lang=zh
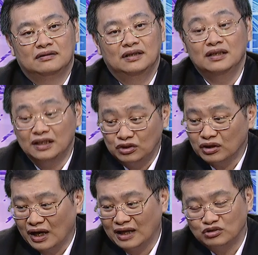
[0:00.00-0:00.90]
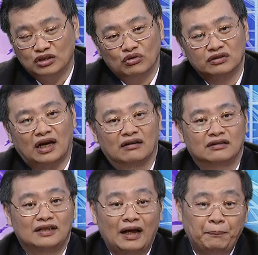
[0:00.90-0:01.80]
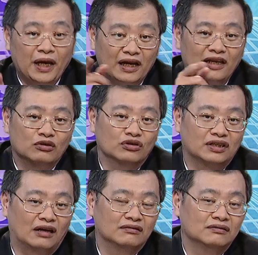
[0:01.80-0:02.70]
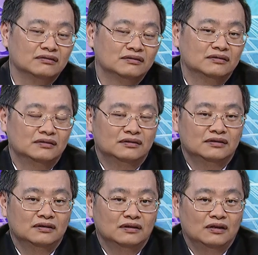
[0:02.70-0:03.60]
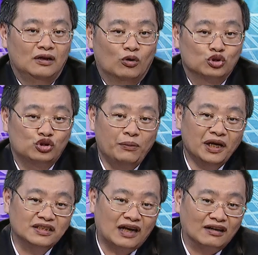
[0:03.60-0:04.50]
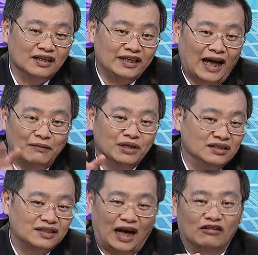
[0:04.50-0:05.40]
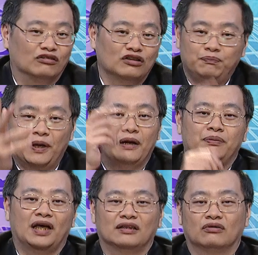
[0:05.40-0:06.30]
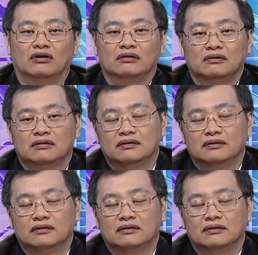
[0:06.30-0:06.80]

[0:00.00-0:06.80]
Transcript: 你你去看他赚多少，他配给你多少？我随便找个阳明长隆都配的比他多，